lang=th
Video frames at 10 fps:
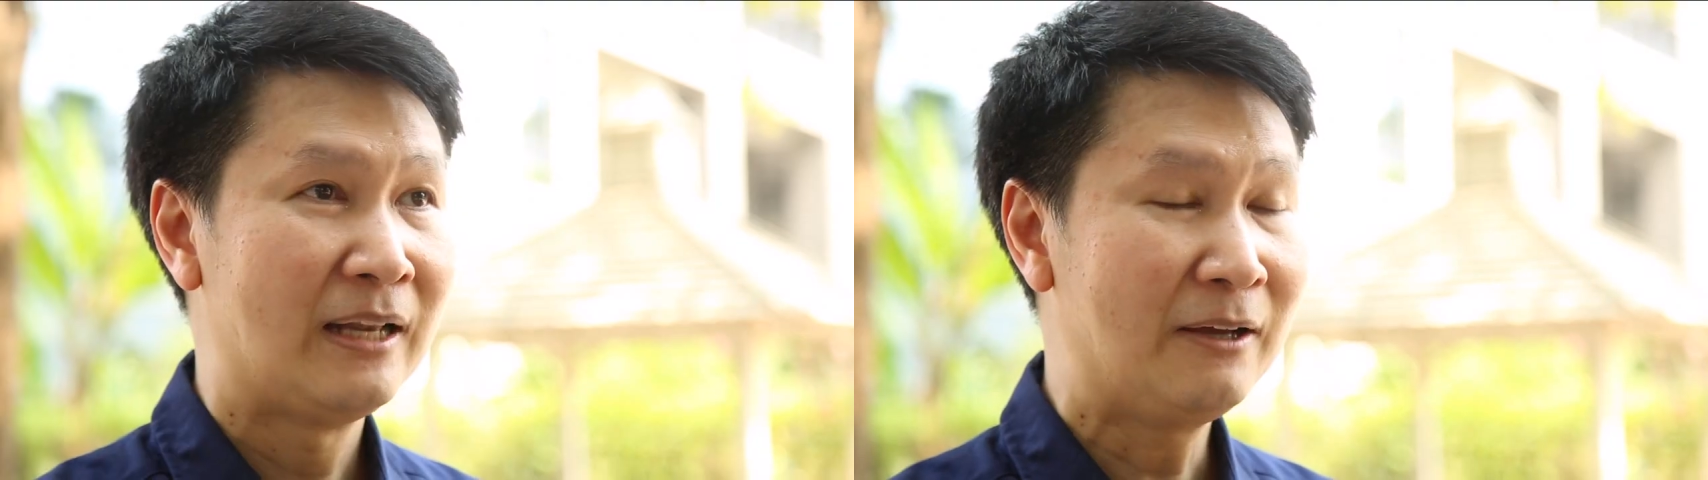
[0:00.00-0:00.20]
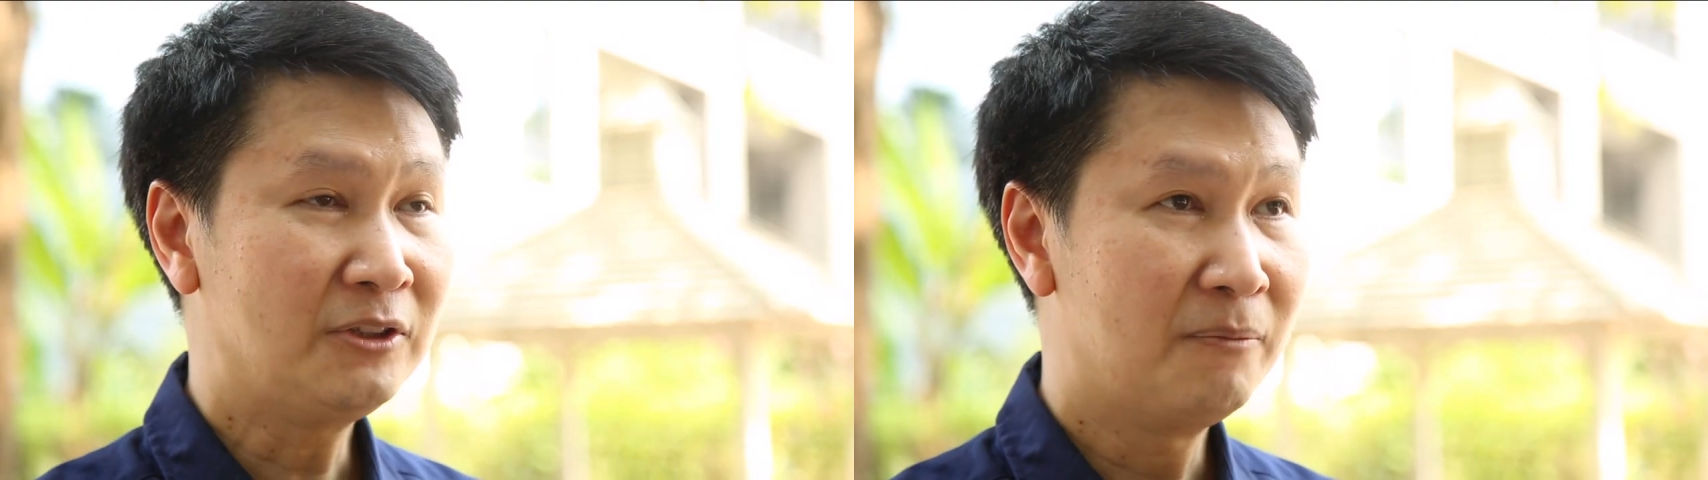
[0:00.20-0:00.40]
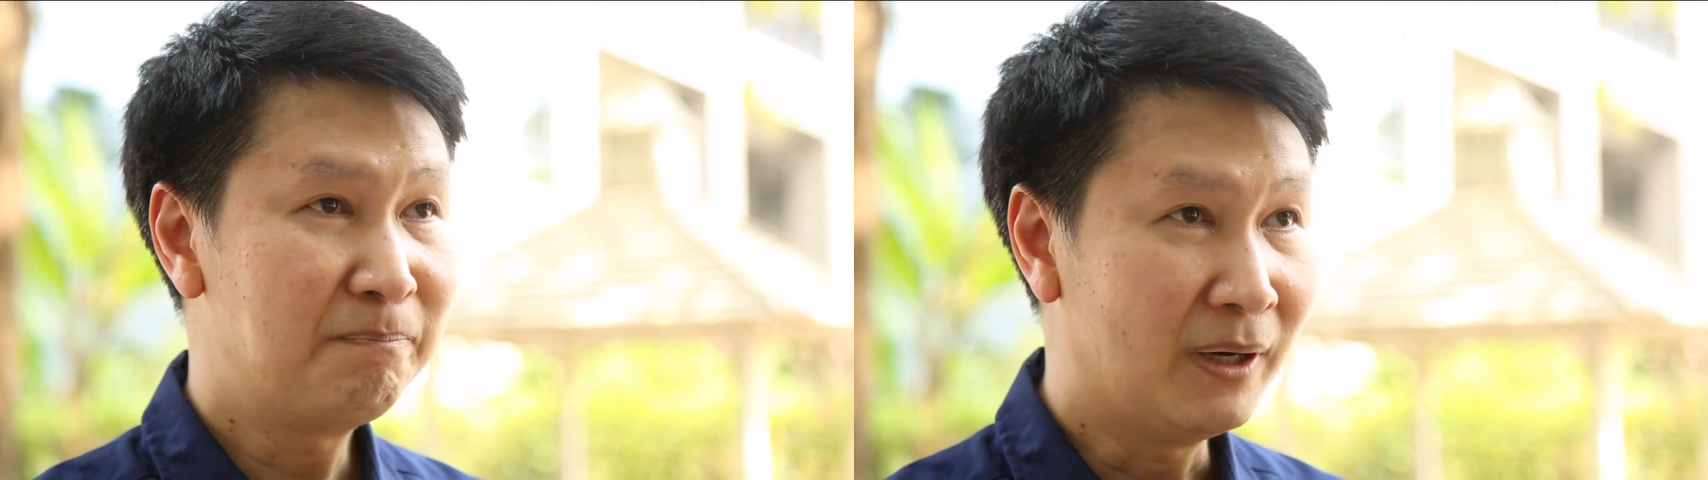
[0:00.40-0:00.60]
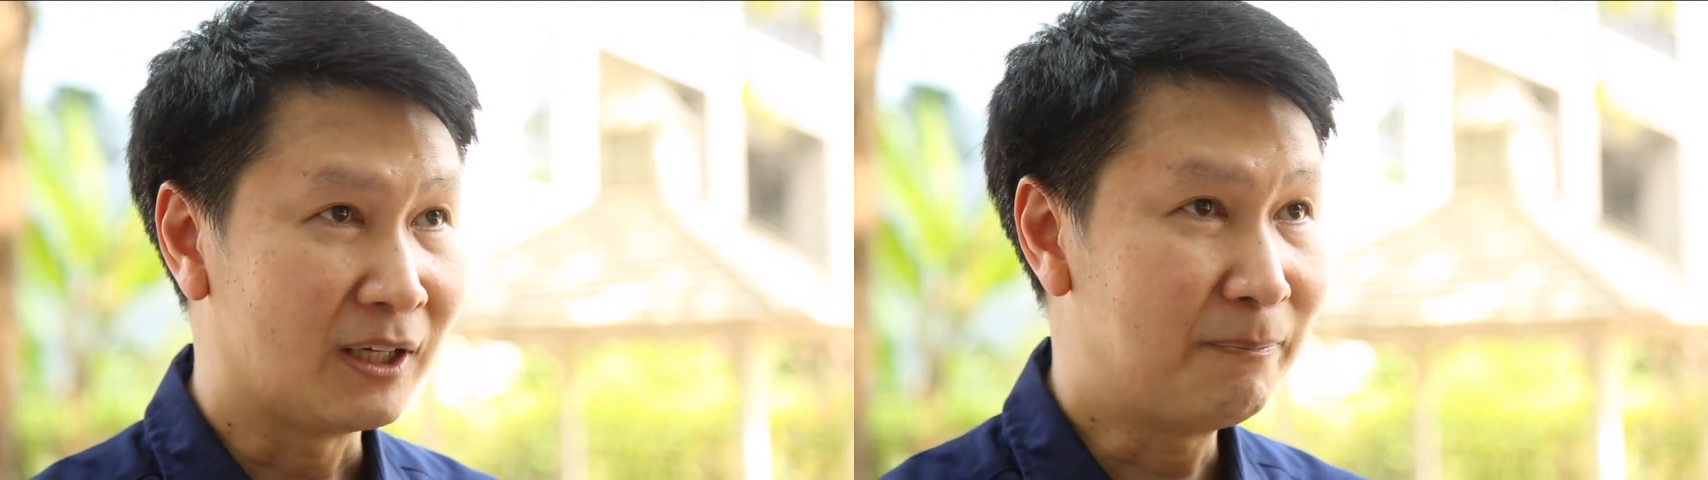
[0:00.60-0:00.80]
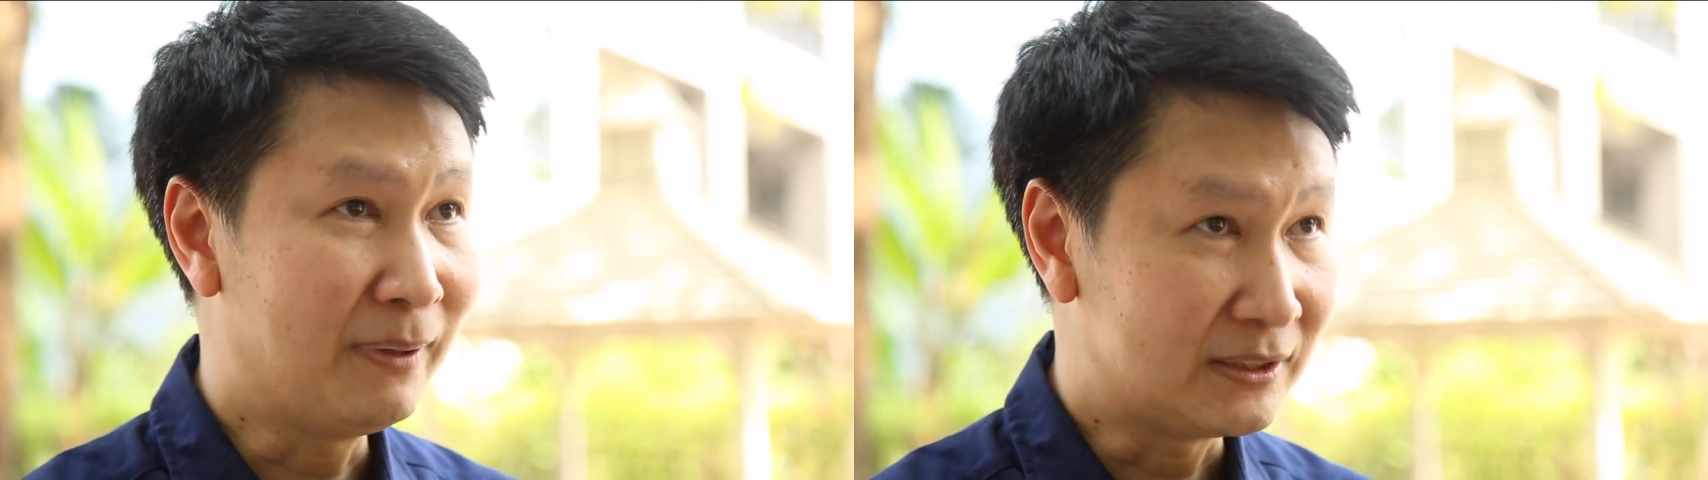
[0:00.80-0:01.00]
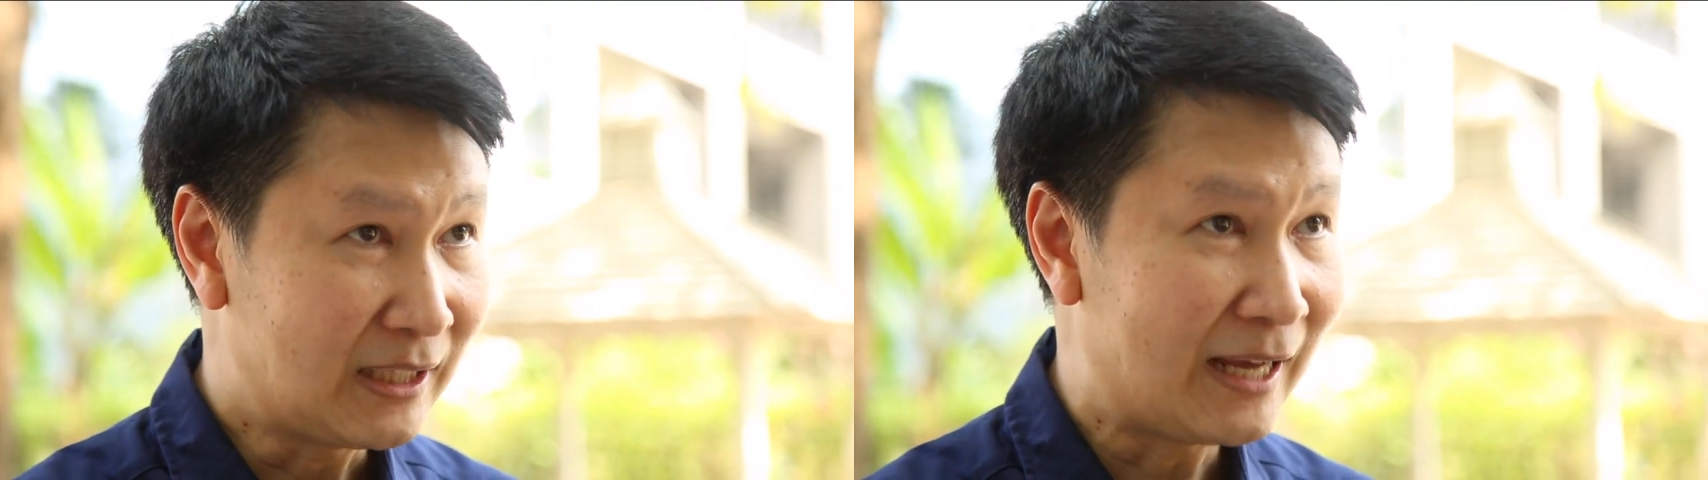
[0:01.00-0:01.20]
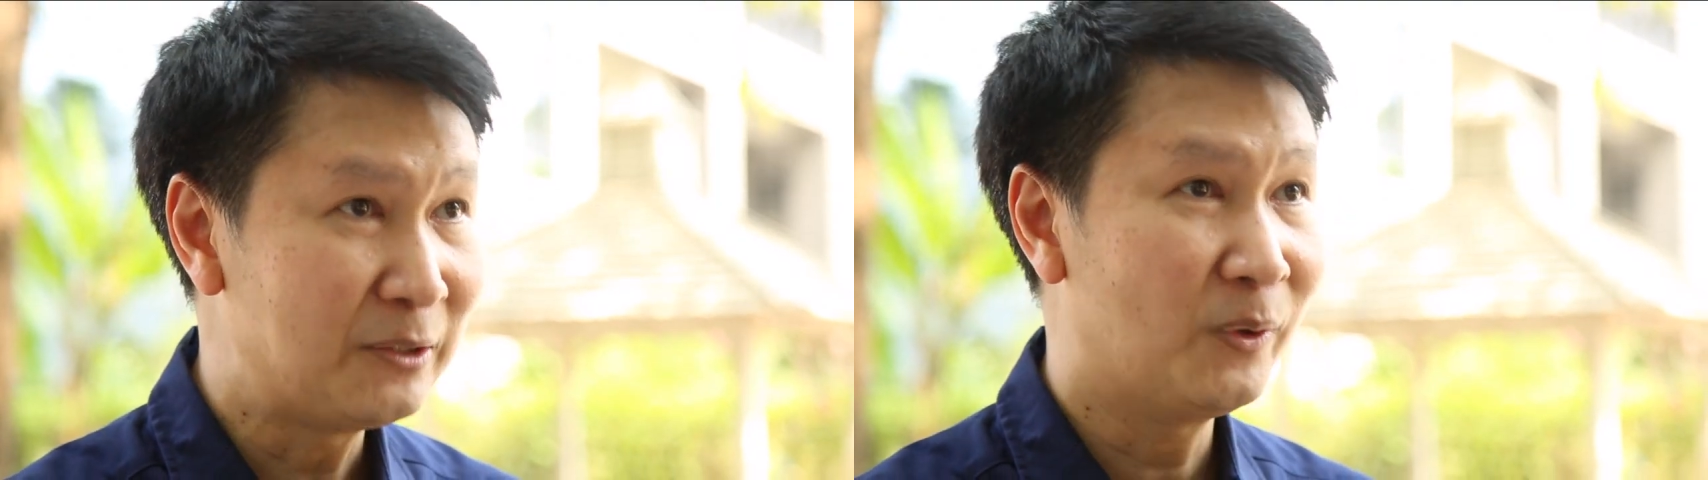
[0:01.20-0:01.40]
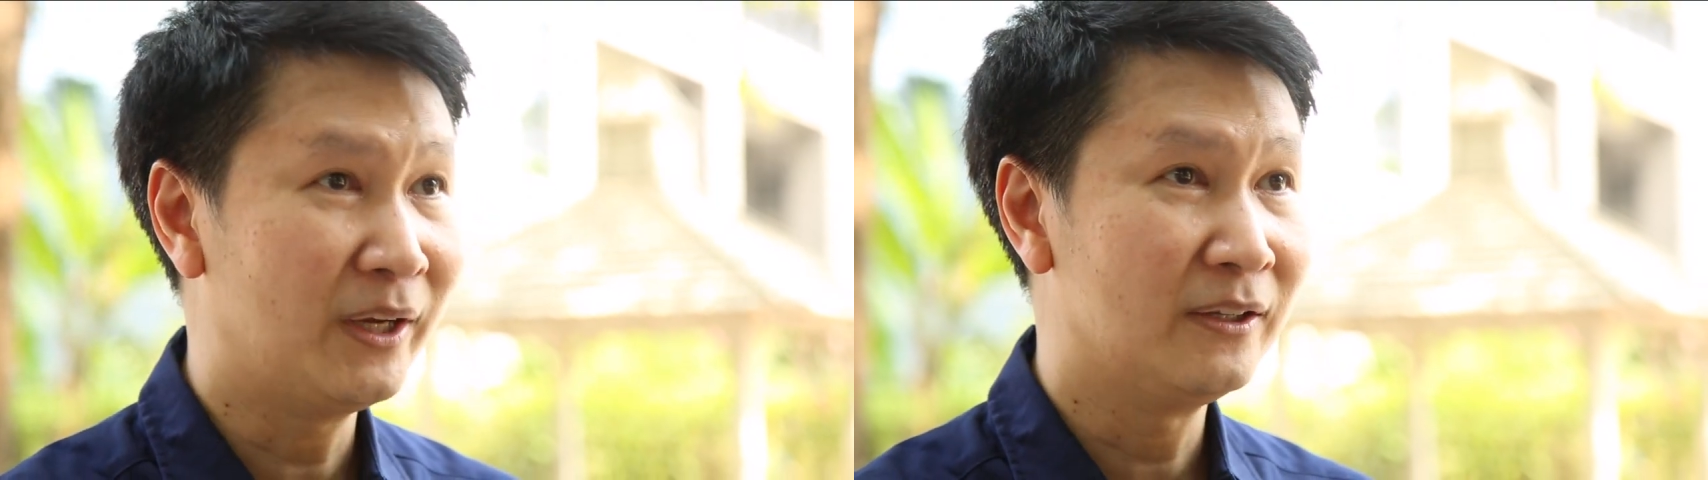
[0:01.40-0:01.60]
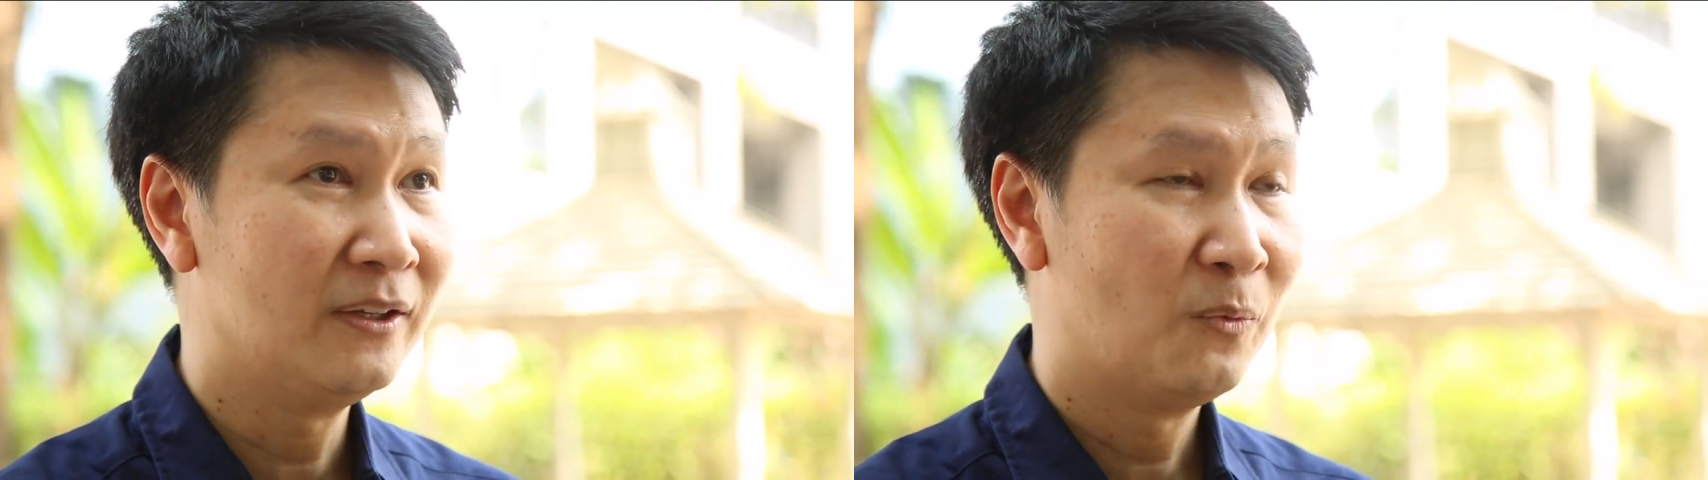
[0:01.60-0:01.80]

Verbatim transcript: แล้วตอนเปิดเราเปิดช้าด้วย